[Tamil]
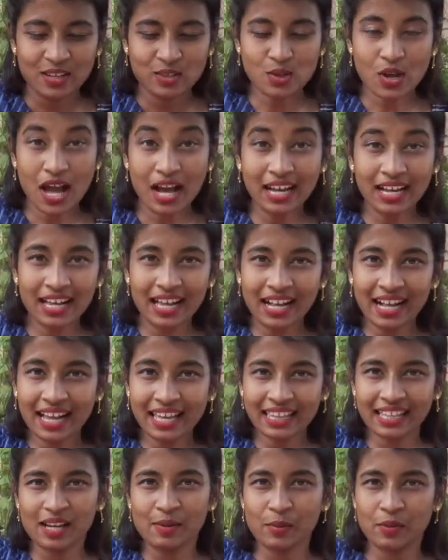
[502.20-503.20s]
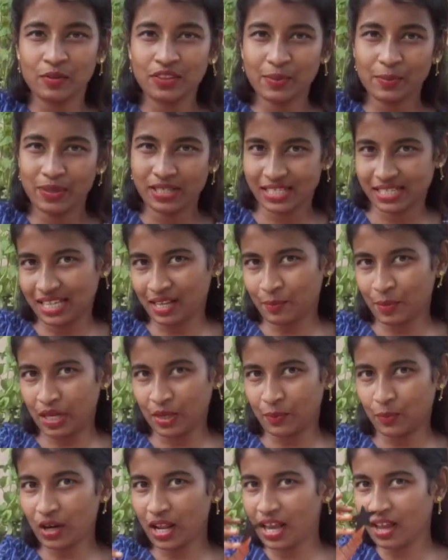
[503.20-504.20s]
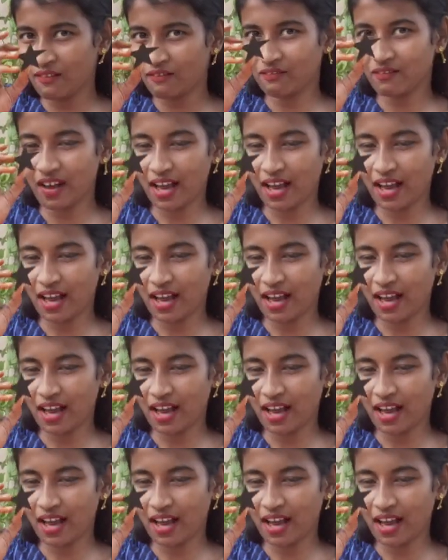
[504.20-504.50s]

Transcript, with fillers: ஸோ அங்கங்கே இதை நம்ம வந்து இப்போ ஸ்டிக் பண்ண போகலாம்